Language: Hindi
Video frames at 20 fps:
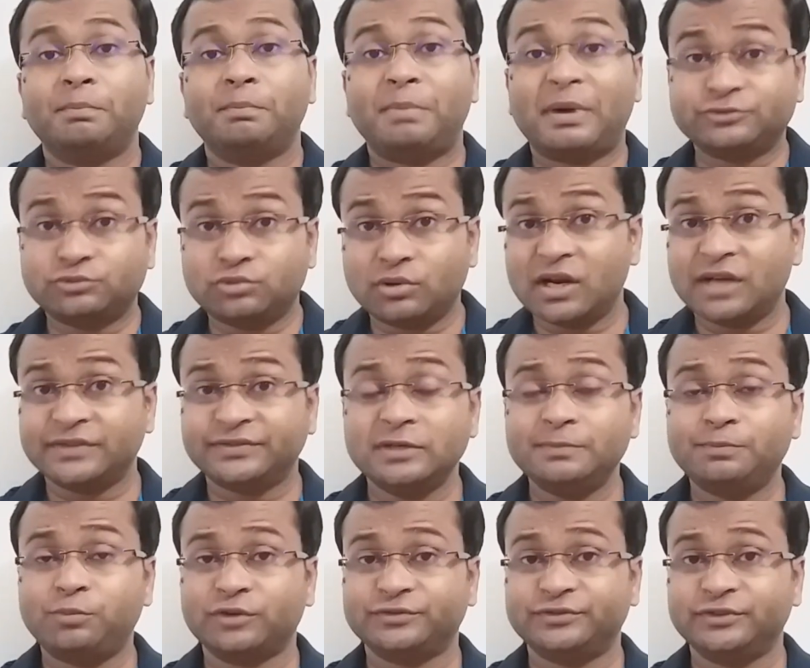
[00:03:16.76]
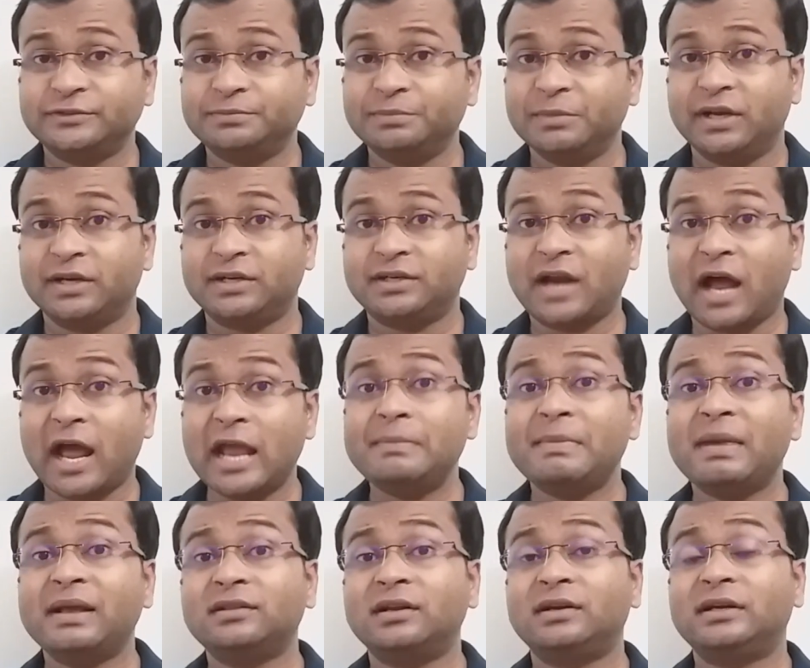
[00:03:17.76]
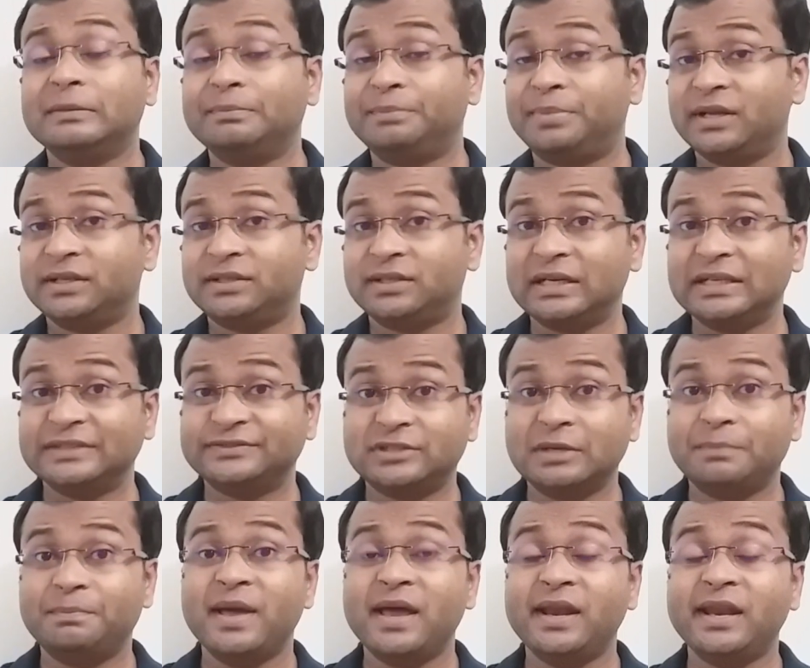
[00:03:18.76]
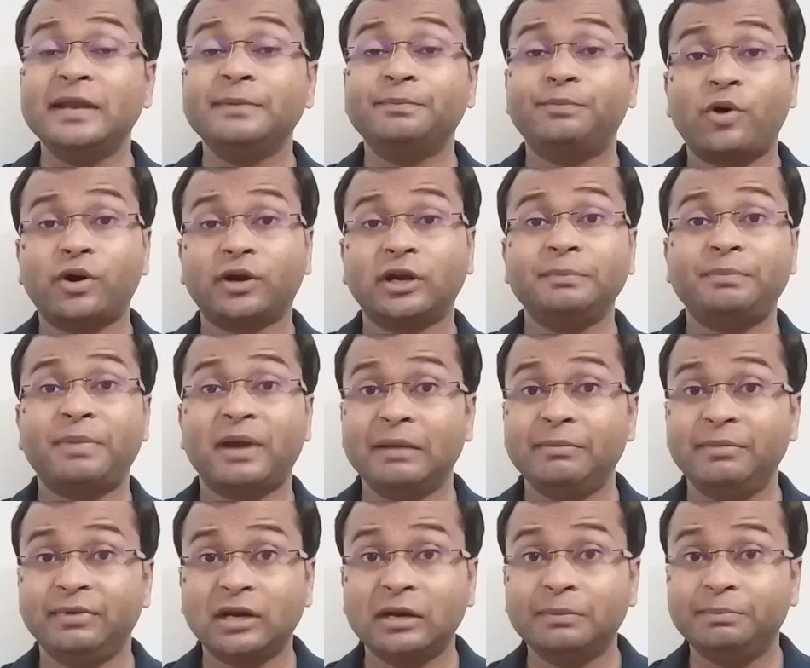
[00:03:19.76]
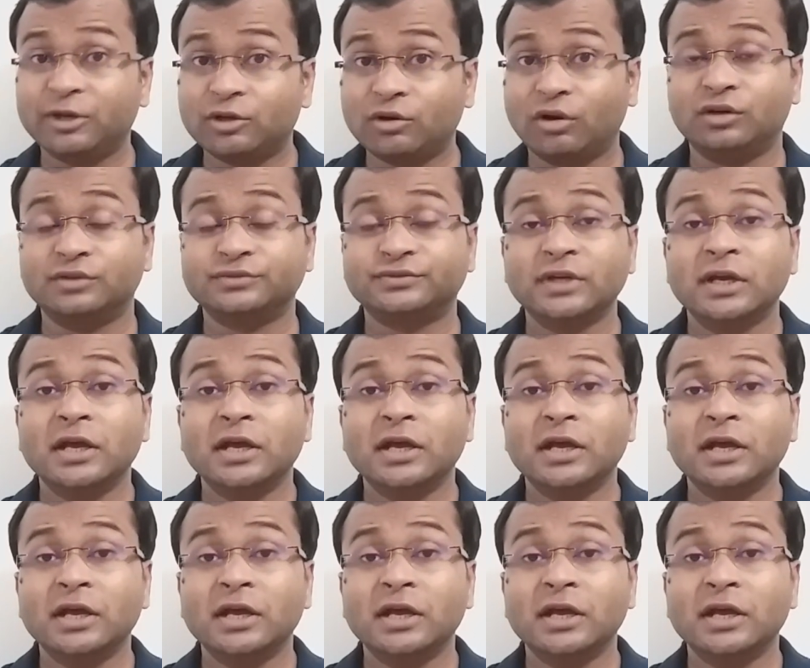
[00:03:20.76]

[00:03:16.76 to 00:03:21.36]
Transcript: pasteurization प्रोसेस में टाइम एंड द टेम्परेचर इज द वेरी इंपॉर्टेंट पैरामीटर बिकॉज